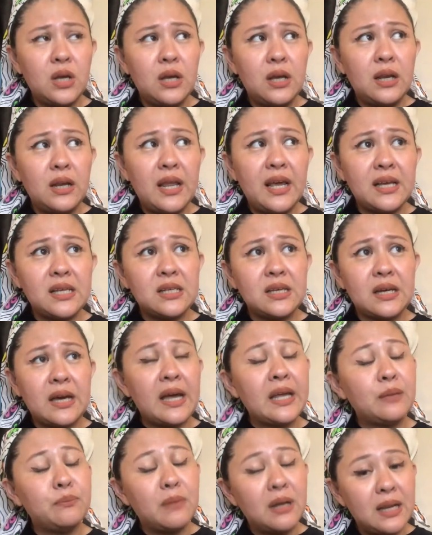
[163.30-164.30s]
like
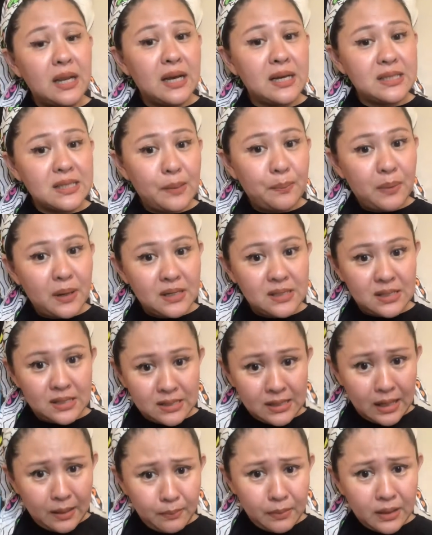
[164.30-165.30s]
kahit man lang sa
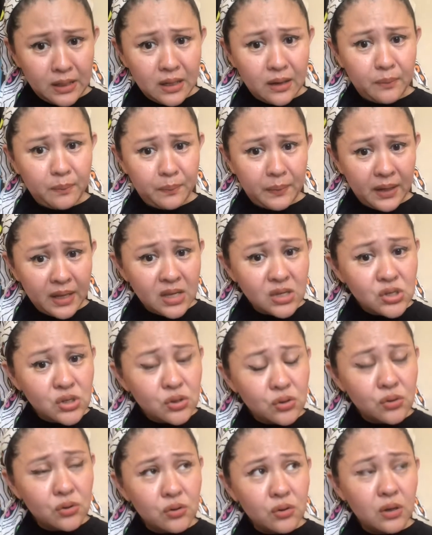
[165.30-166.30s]
pagsasabi ng
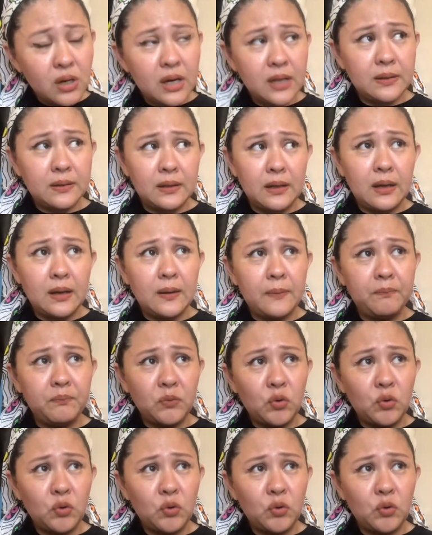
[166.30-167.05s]
presyo at um,